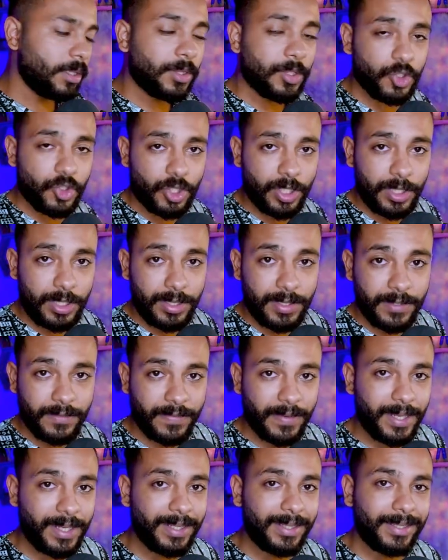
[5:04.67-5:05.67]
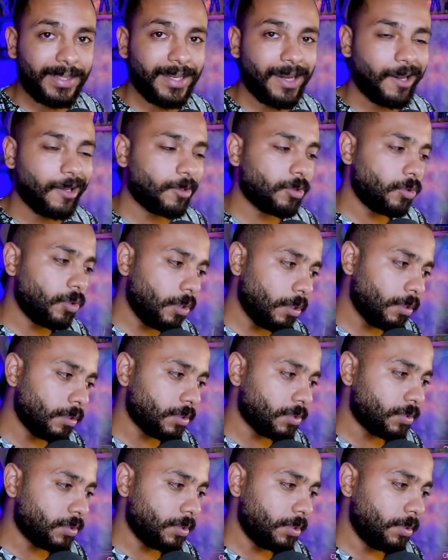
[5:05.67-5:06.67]
التشكيل الدفاعي
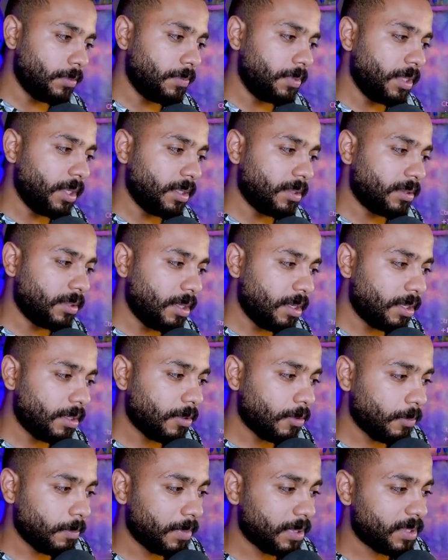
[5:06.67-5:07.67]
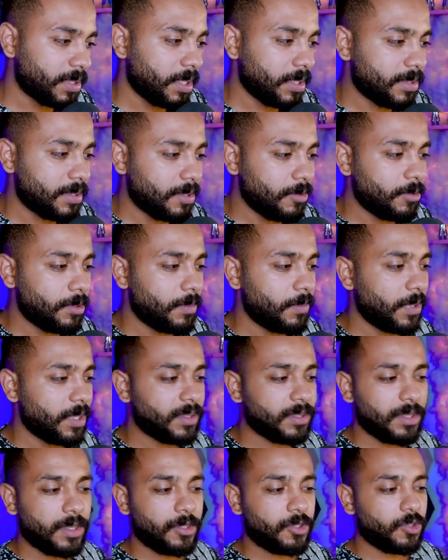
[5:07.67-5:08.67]
هتنقص البي اتاك بس هتزود
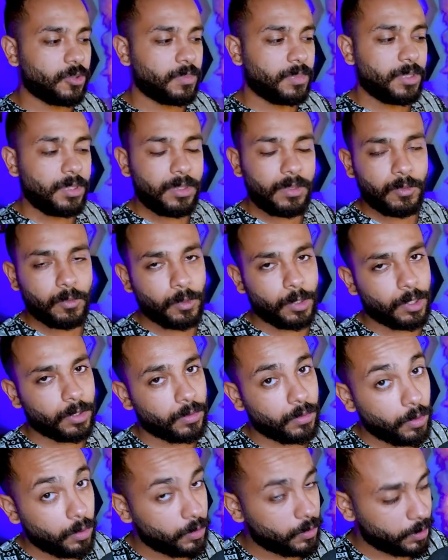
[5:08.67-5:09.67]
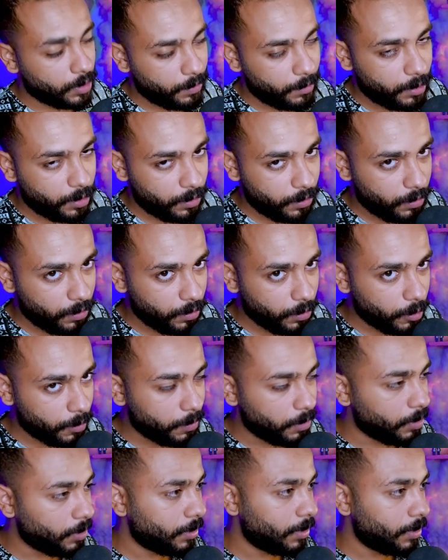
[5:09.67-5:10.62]
الماكس اتش بي وهتنقص كمان الضربه